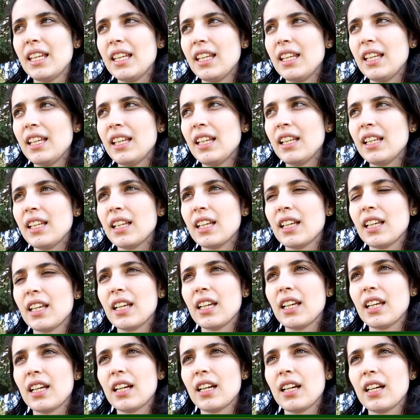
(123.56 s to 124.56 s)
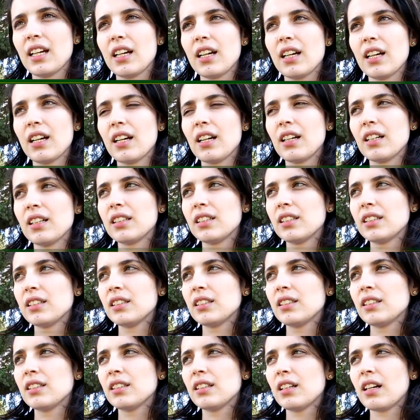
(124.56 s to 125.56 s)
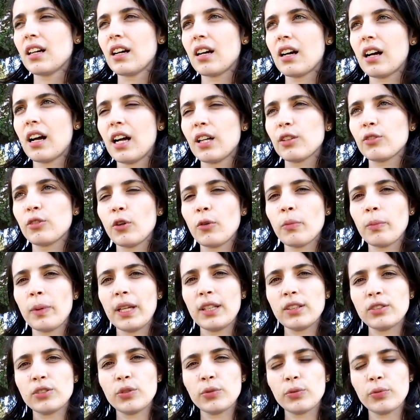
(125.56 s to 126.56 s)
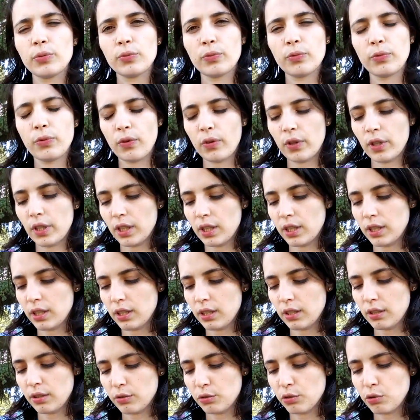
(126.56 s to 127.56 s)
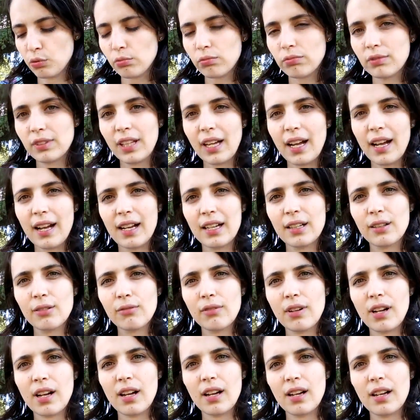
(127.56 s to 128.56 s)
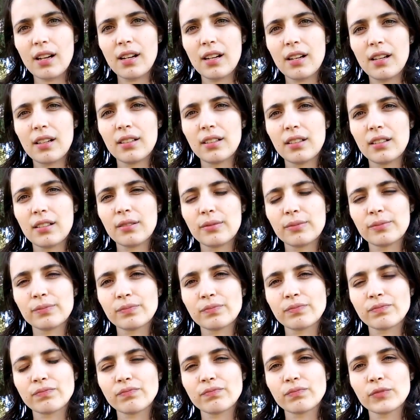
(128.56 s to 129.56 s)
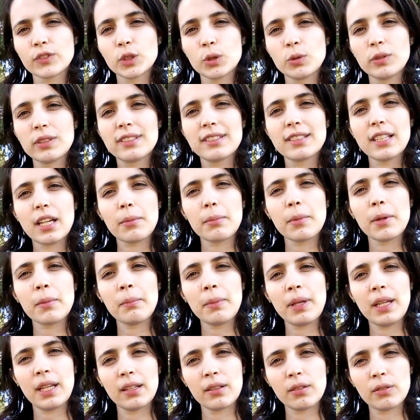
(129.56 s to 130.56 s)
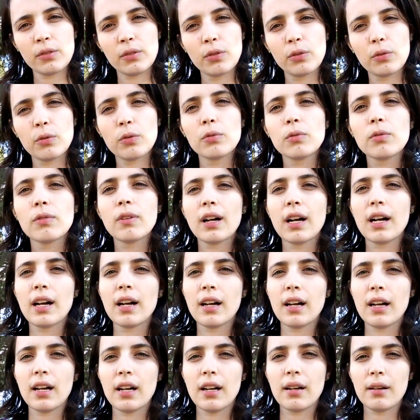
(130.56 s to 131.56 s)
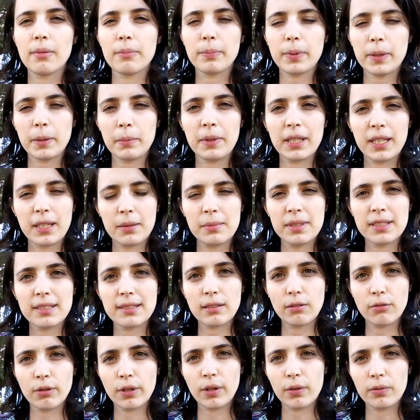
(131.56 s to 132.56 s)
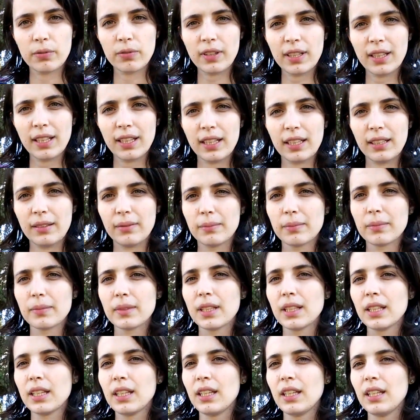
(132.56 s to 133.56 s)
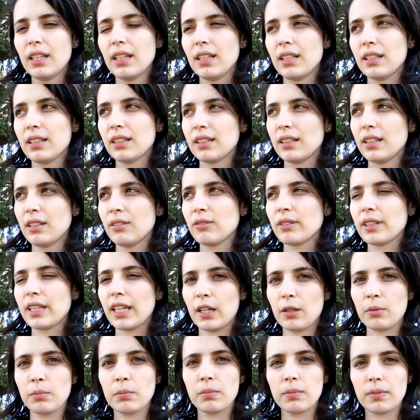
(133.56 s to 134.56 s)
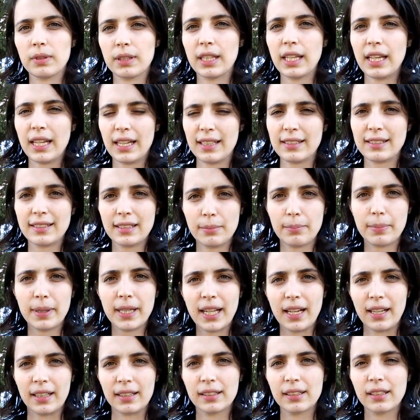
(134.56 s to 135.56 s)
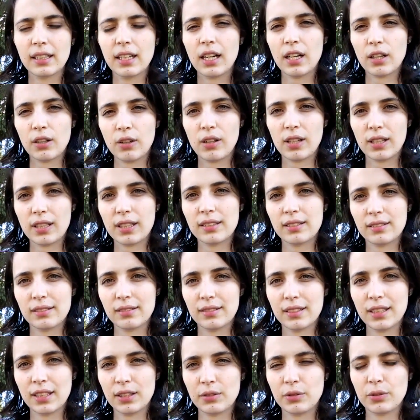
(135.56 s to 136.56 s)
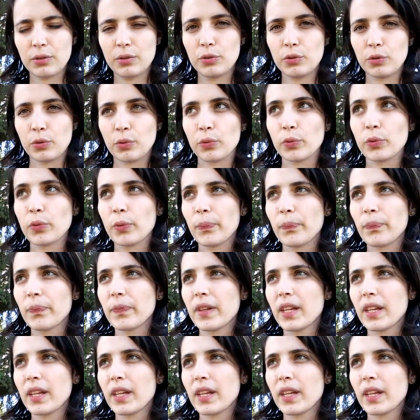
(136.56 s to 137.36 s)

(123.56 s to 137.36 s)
e uh, atualmente foi juntaram a, um, o desarmamento com a, a, primeira missão que eu falei, então que era, que era separado. Agora tá tudo junto.